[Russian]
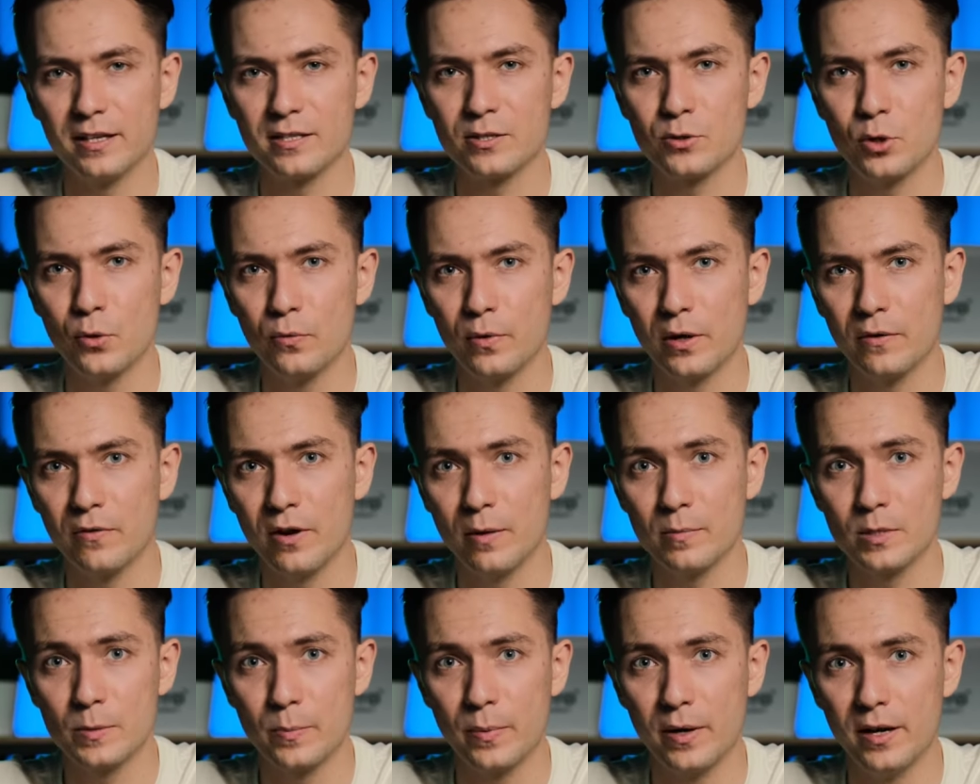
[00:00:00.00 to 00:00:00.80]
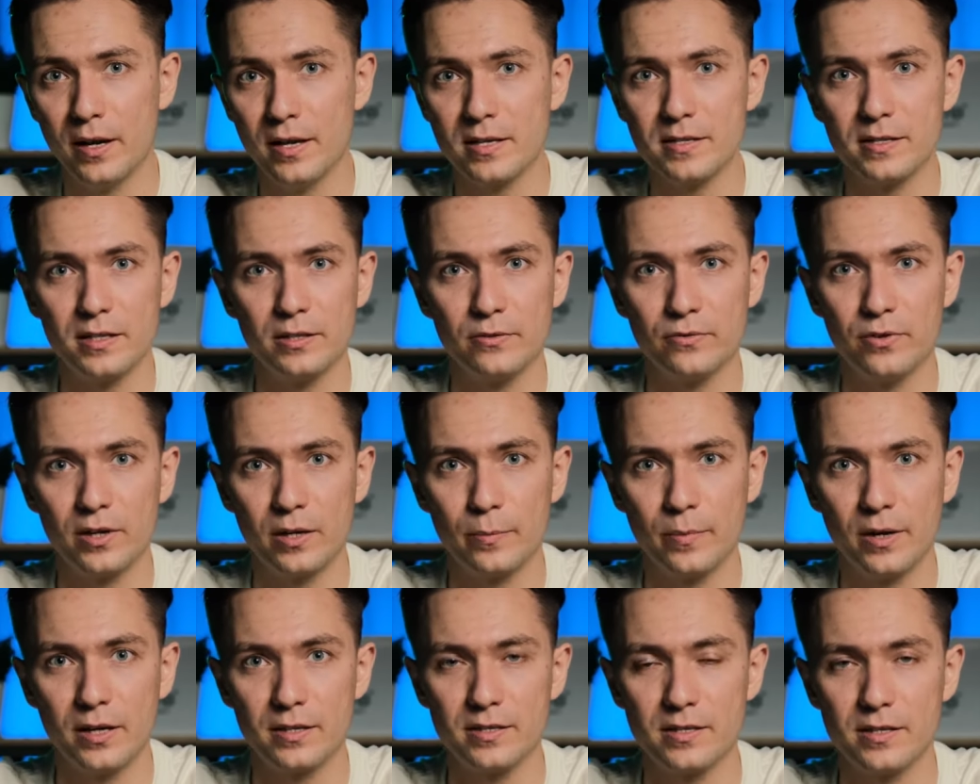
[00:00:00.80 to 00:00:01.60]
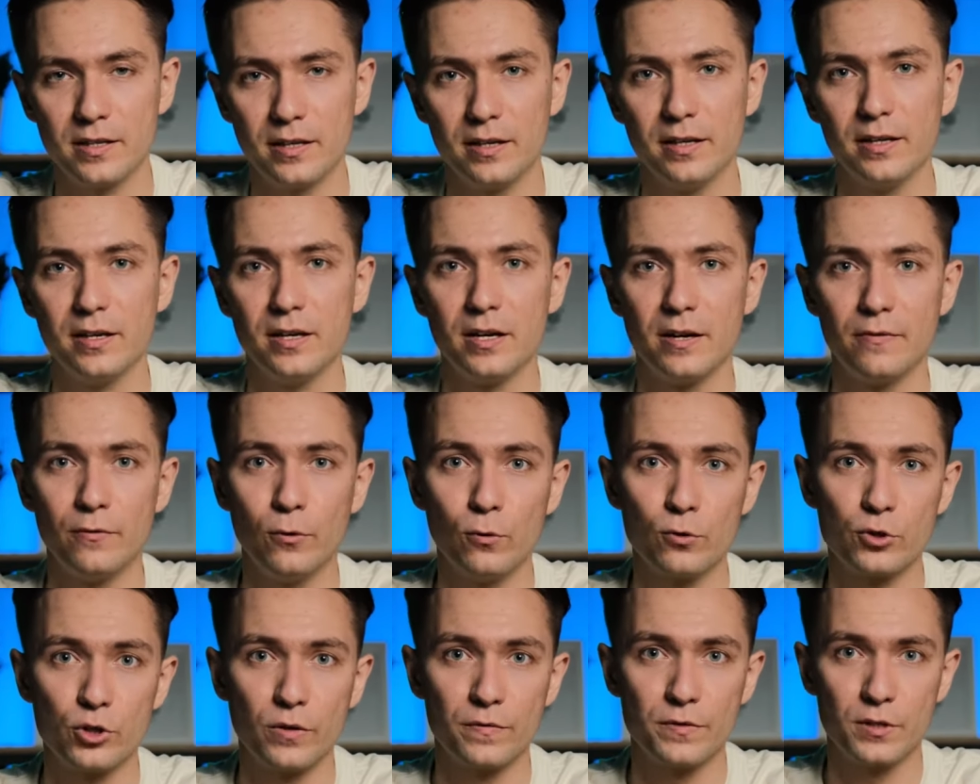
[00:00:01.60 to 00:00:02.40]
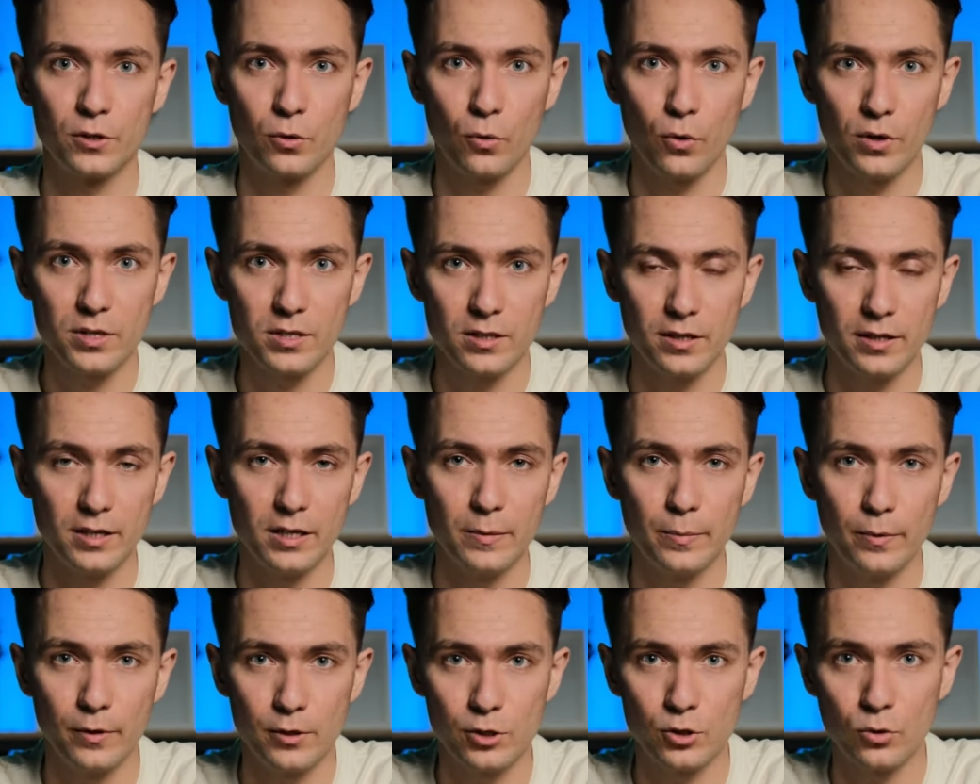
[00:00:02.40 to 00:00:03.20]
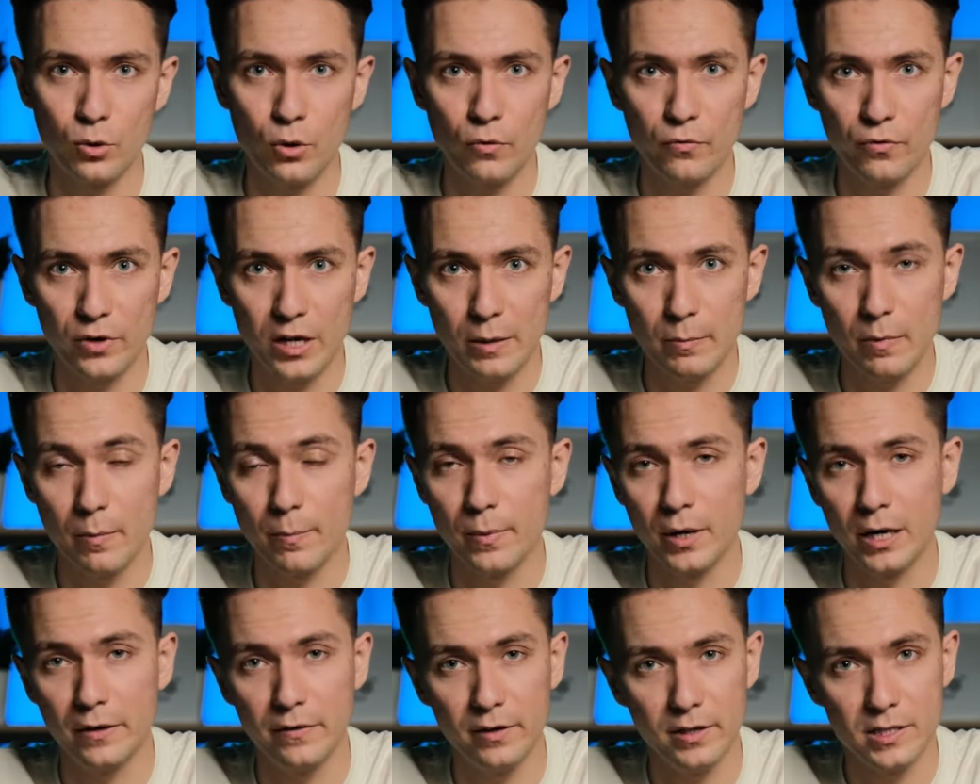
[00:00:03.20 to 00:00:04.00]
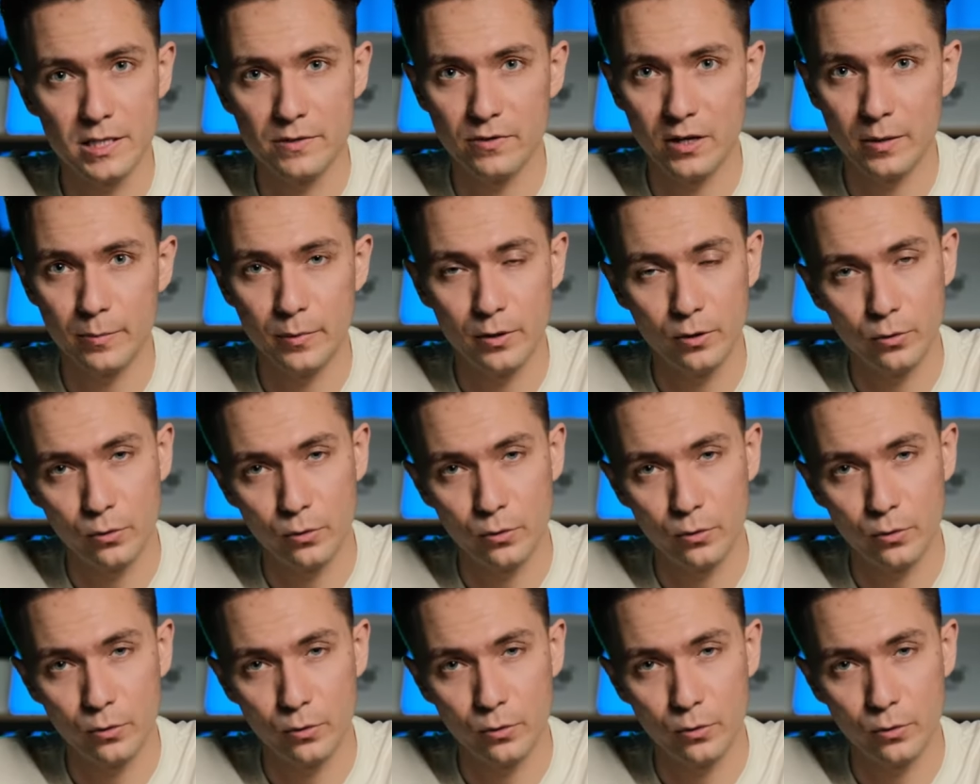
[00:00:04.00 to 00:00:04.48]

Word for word: Я снова к вам с полезной информацией. Вы уже взрослые и пришло время поговорить с вами